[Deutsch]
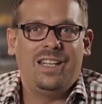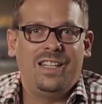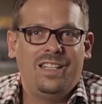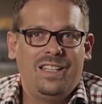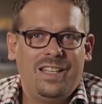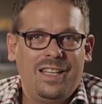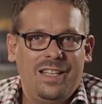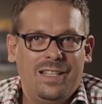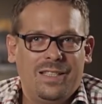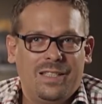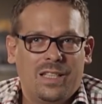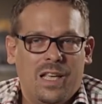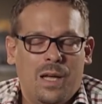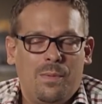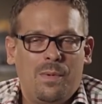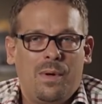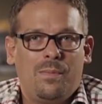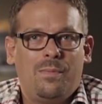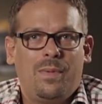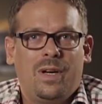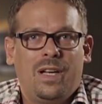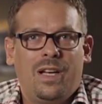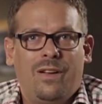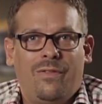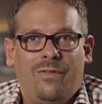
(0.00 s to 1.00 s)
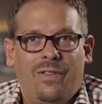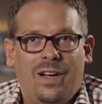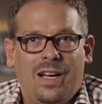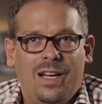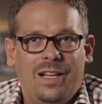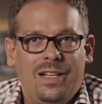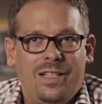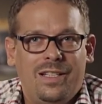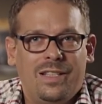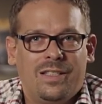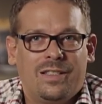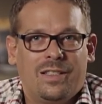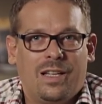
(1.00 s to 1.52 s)
LEDs kann man bei der
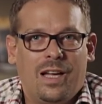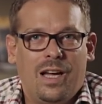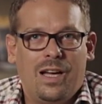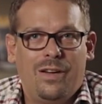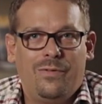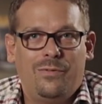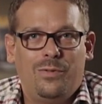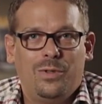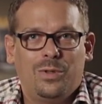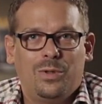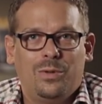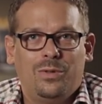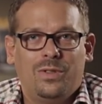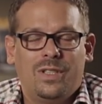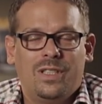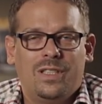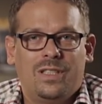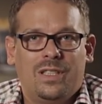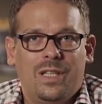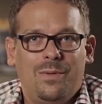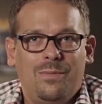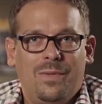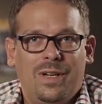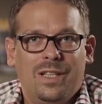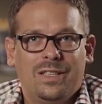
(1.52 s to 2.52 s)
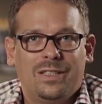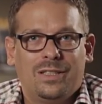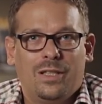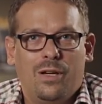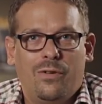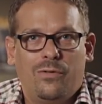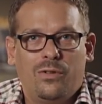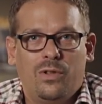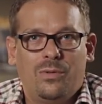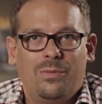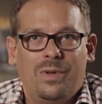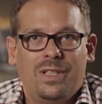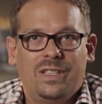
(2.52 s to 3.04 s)
Wahl des Trafos und des Dimmers
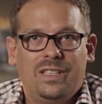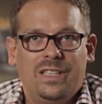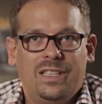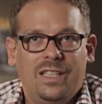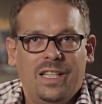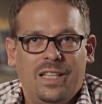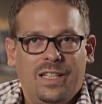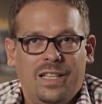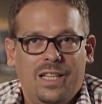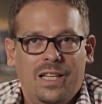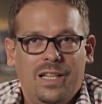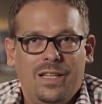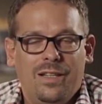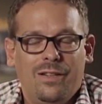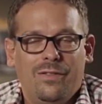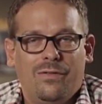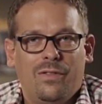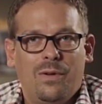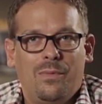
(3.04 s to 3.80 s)
auf Nummer sicher gehen,